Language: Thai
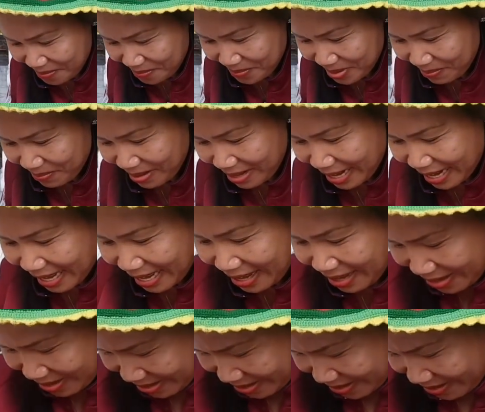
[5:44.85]
ปุ๊บแล้วนะ
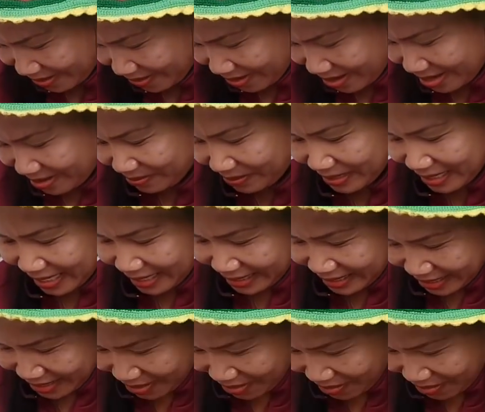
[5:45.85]
เออลืมใส่ชื่